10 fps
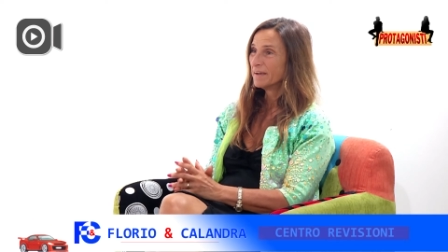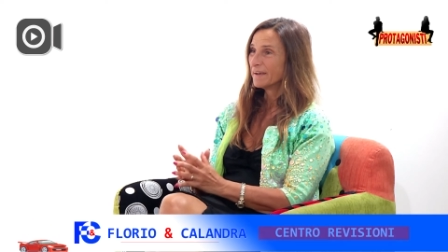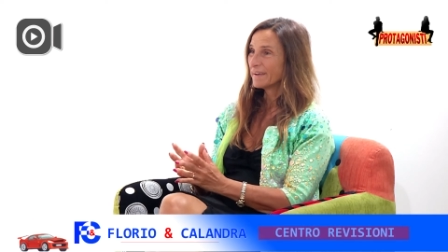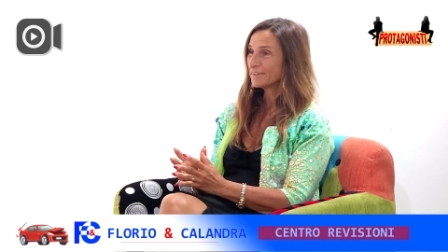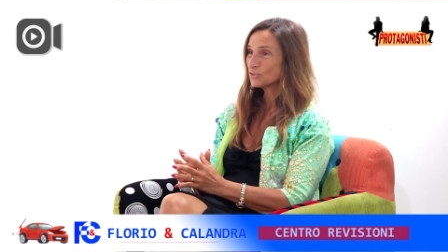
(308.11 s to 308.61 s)

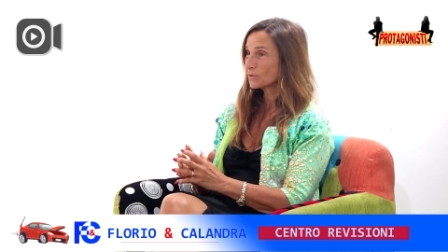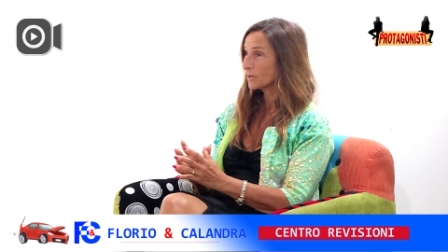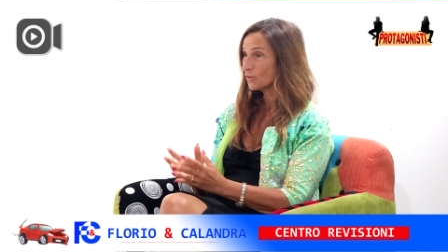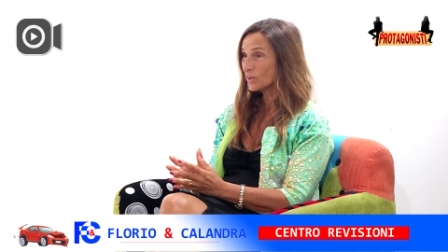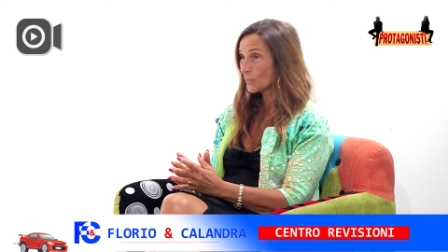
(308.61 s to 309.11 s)
eh, intorno a
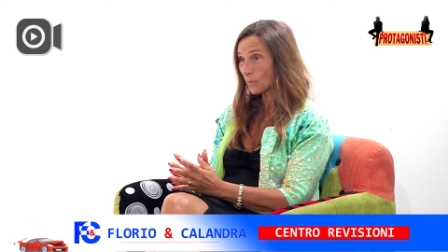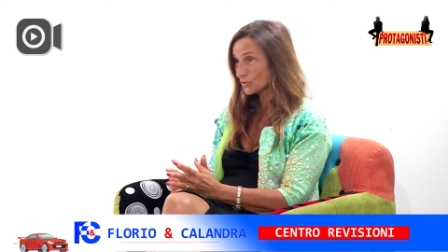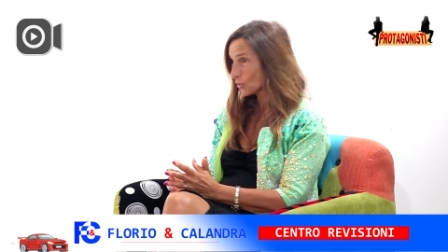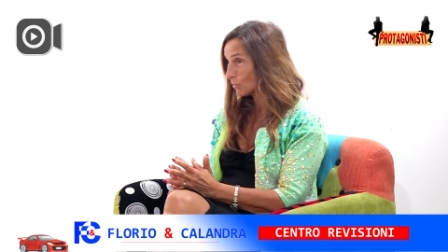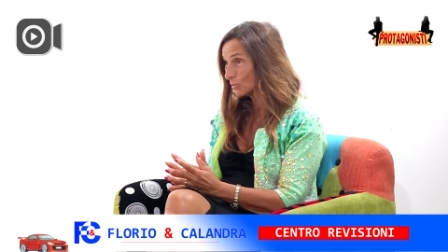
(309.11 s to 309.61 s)
noi
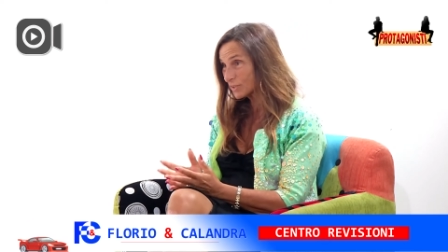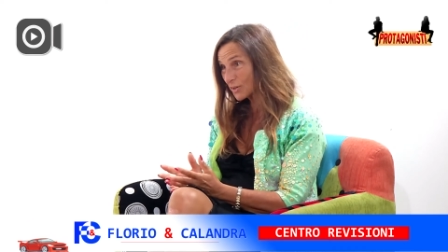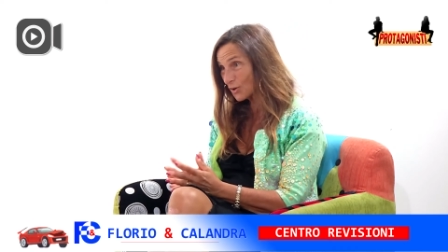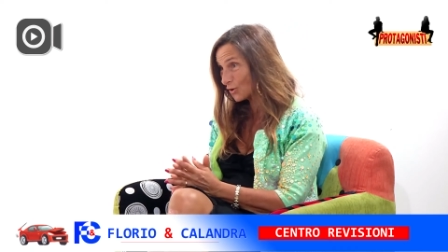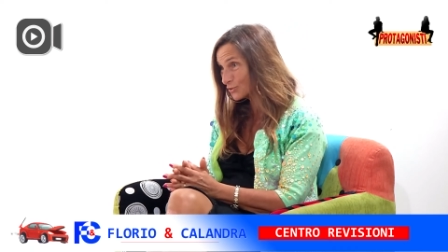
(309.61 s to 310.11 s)
ruotano molte
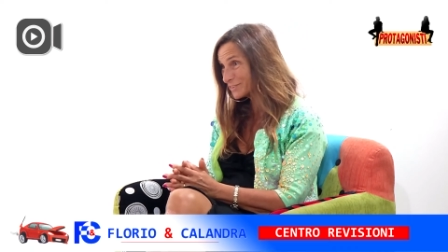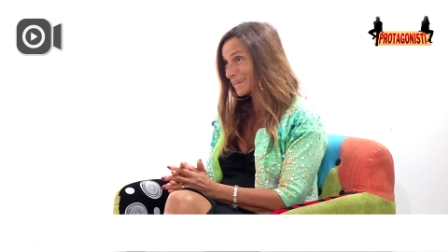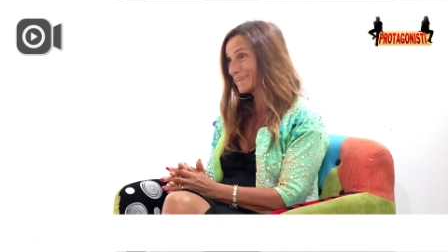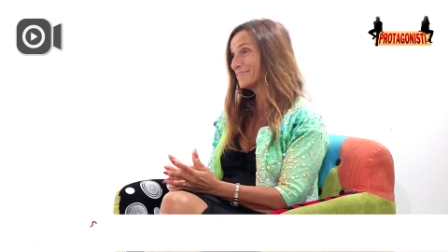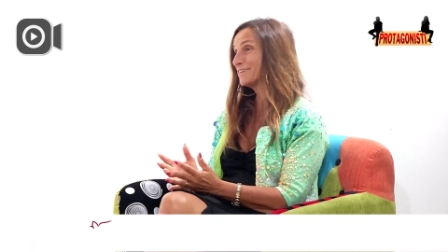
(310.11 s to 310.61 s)

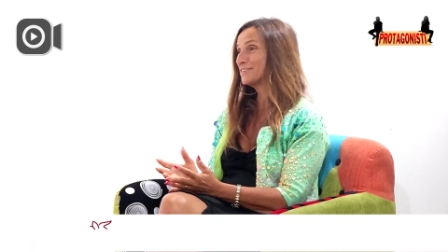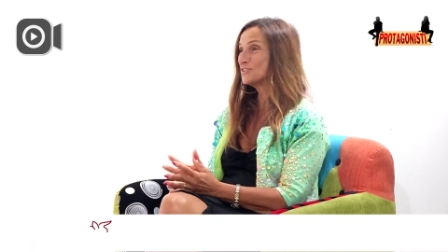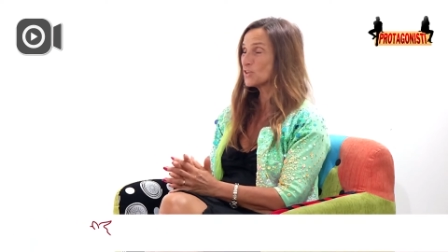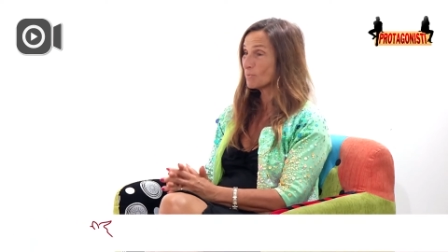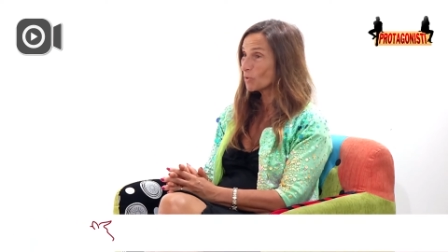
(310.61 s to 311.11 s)
cose, eh,
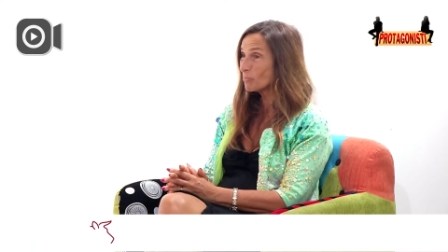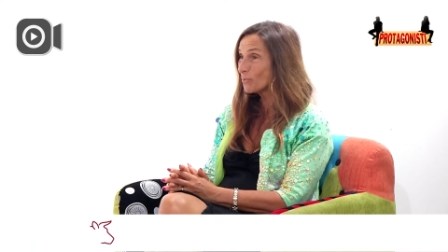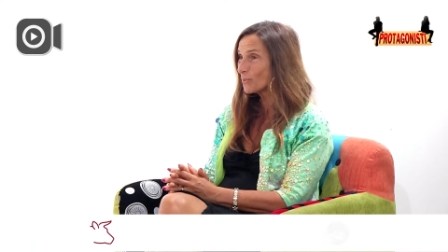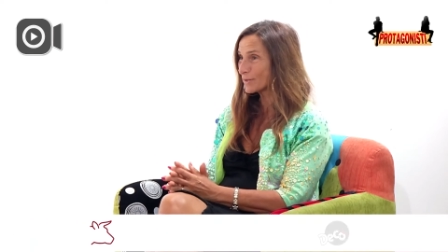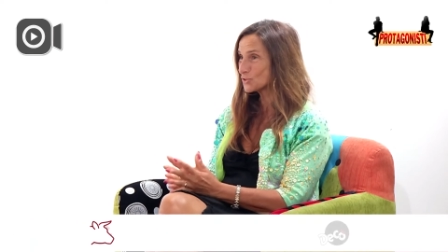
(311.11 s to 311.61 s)
diciamolo
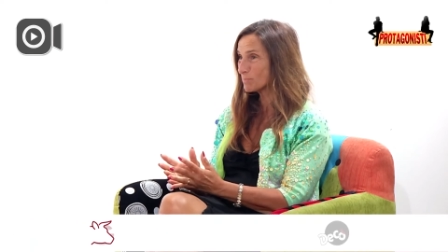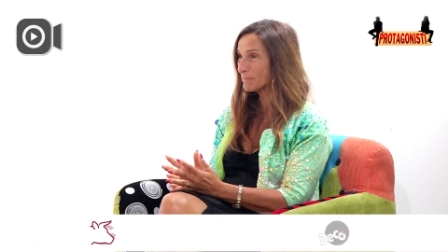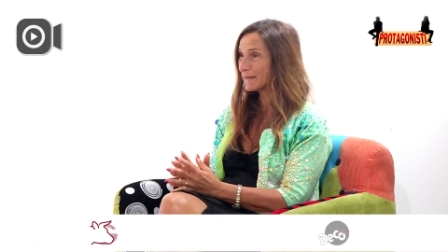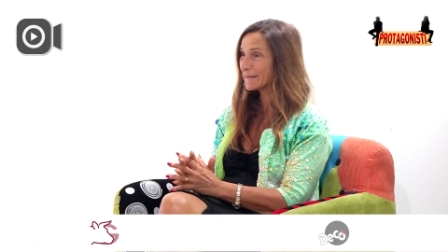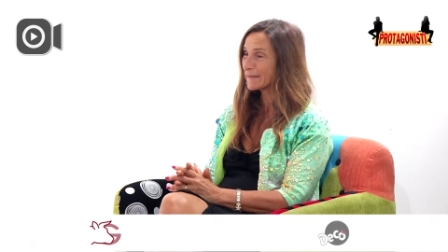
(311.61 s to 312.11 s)
pure,
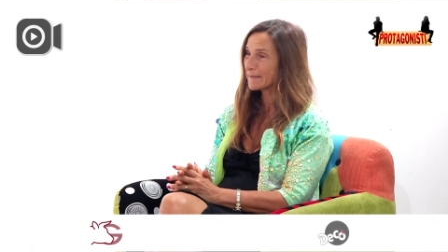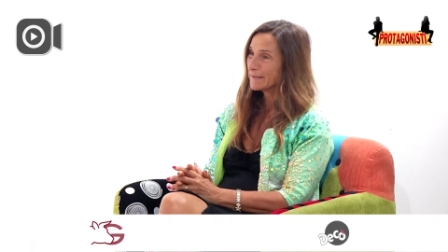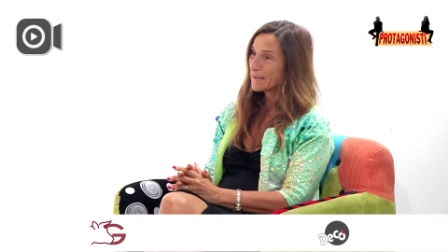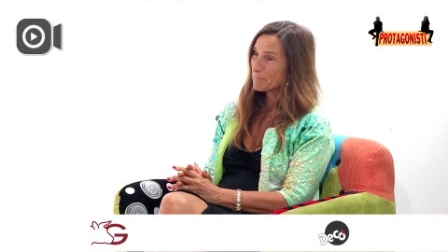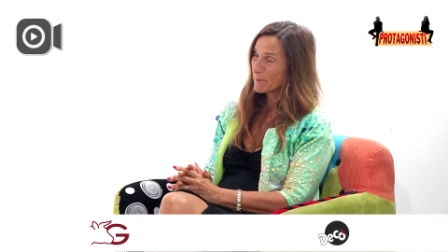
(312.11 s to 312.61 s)
insomma anche
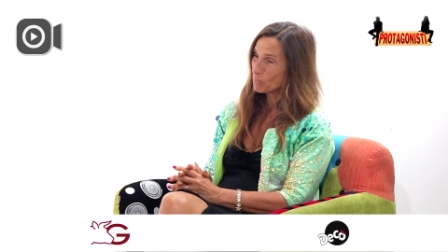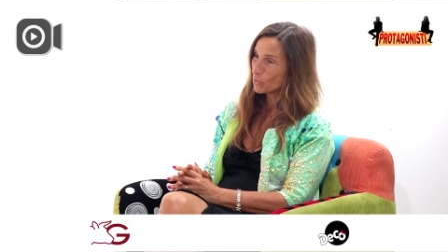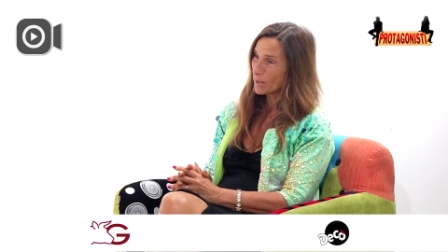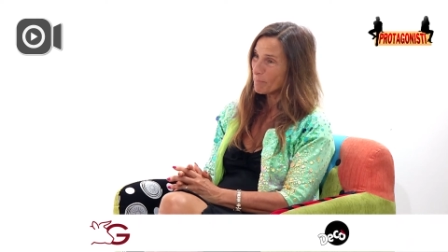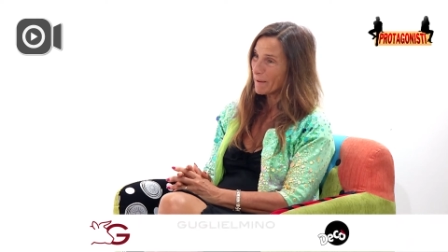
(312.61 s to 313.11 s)
per
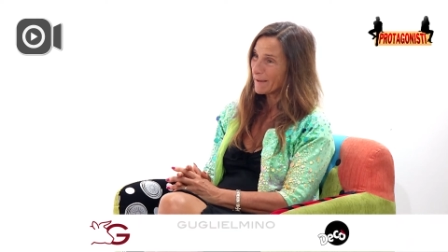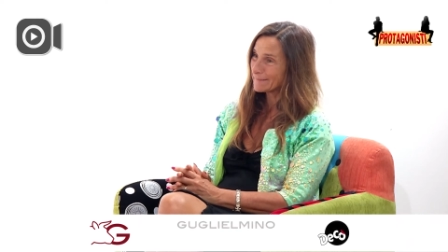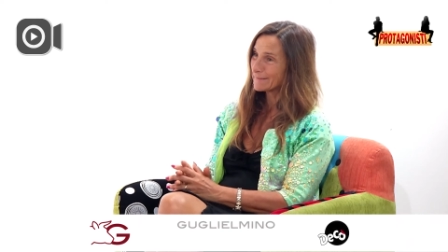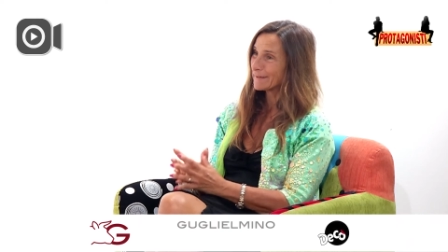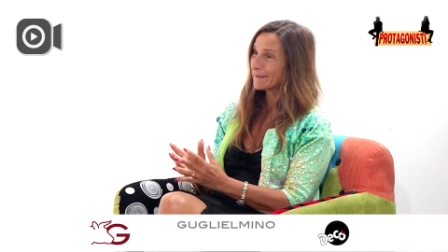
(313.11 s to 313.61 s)
buona
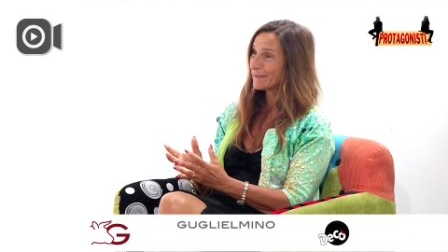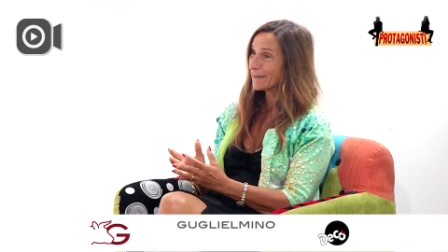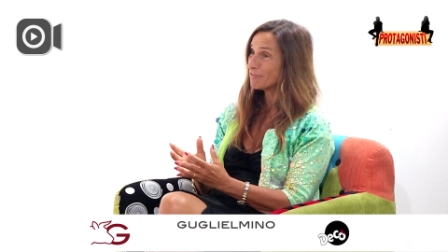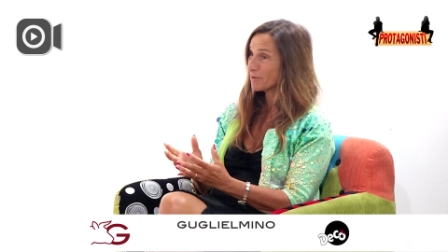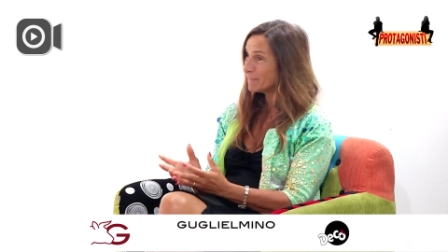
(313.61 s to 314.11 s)
parte
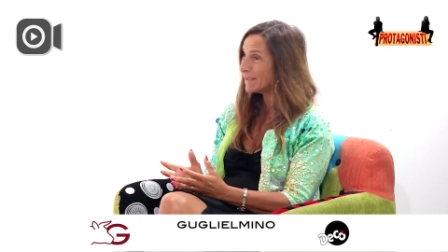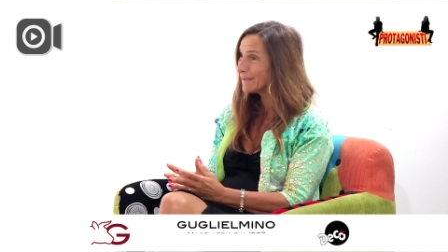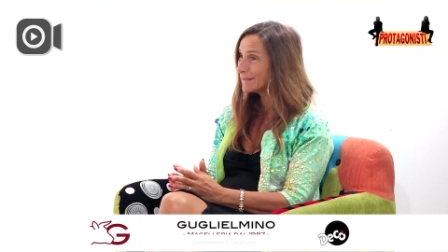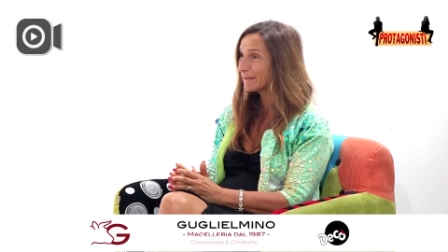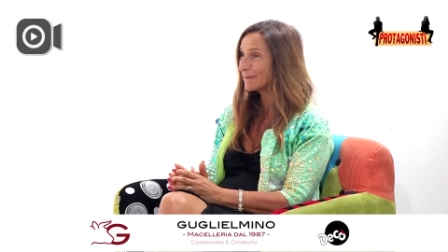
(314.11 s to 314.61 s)
la
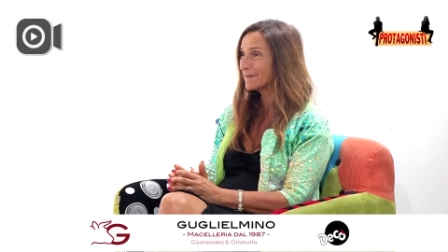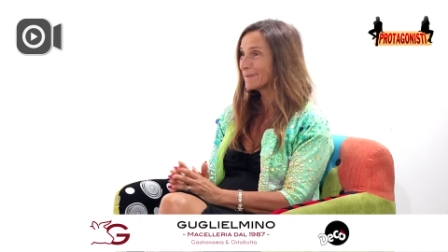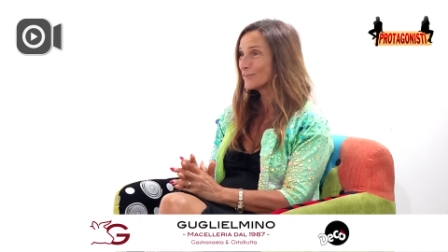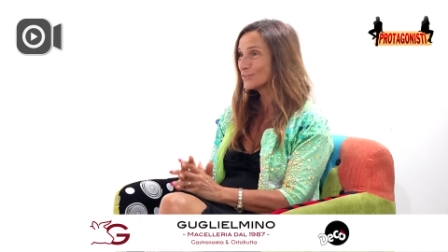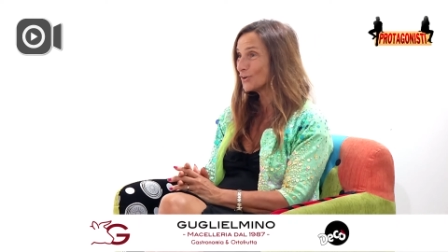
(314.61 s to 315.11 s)
famiglia, la,
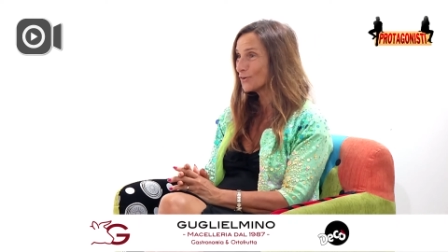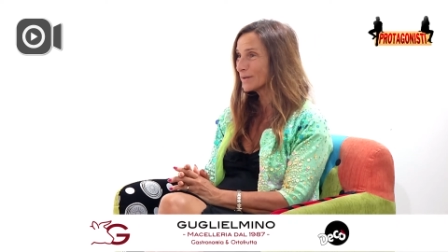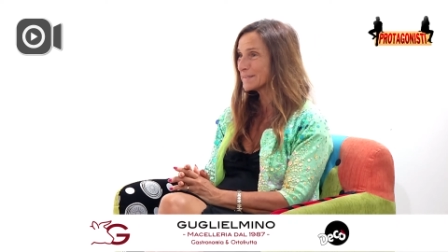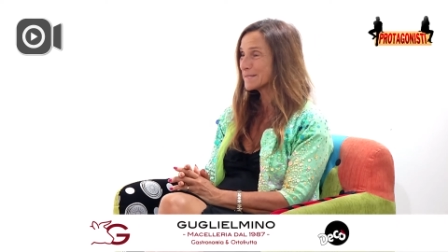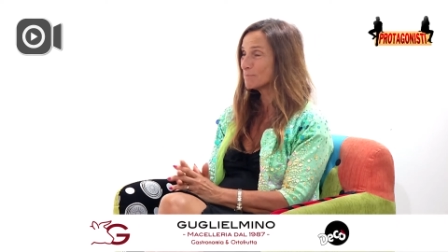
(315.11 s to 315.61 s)
noi
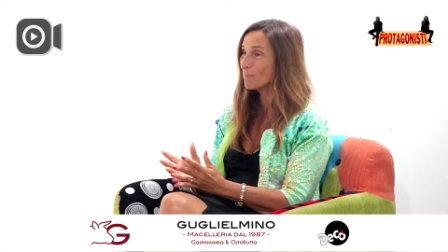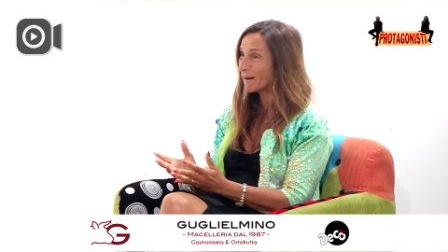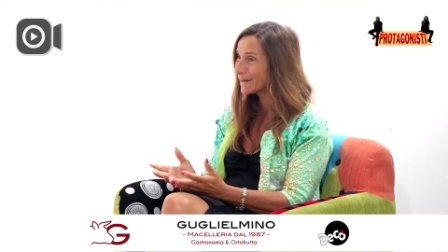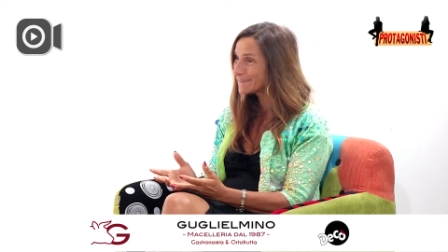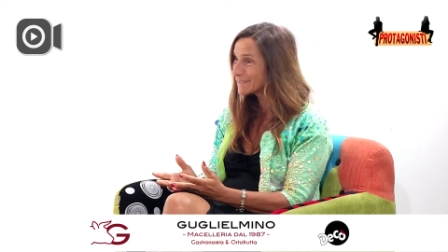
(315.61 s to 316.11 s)
donne siamo
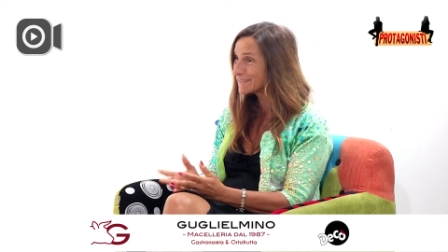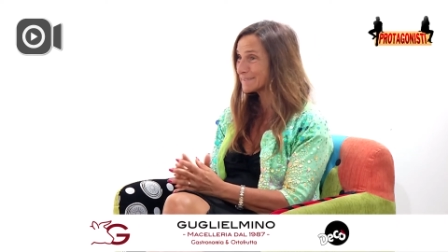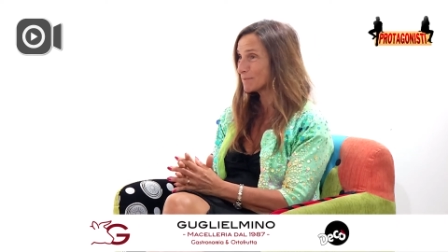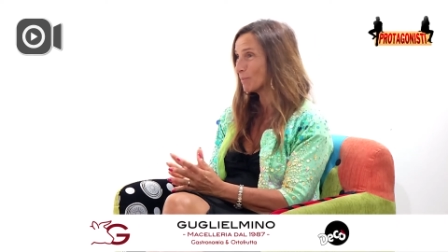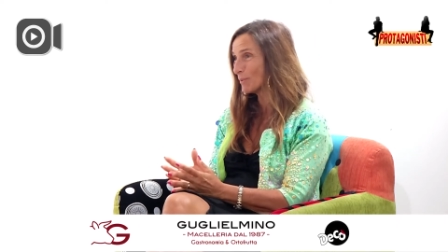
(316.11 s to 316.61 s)
madri,
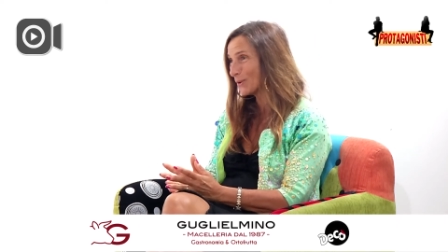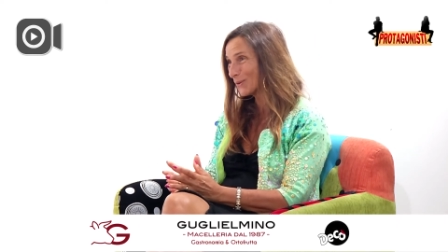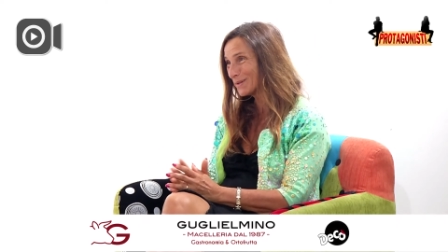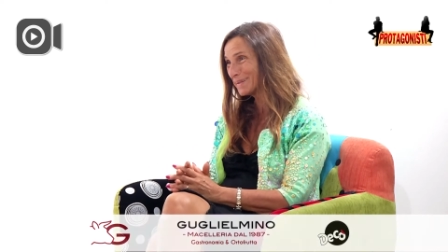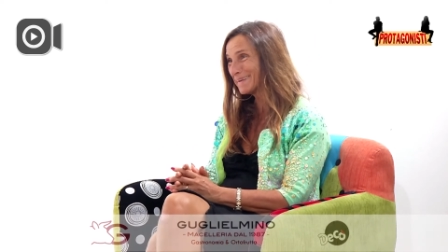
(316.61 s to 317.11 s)
siamo
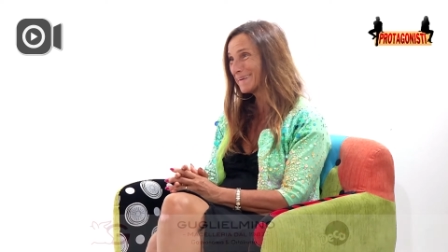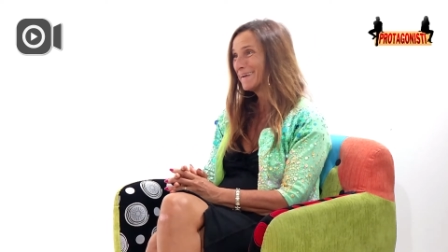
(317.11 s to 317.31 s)
mogli,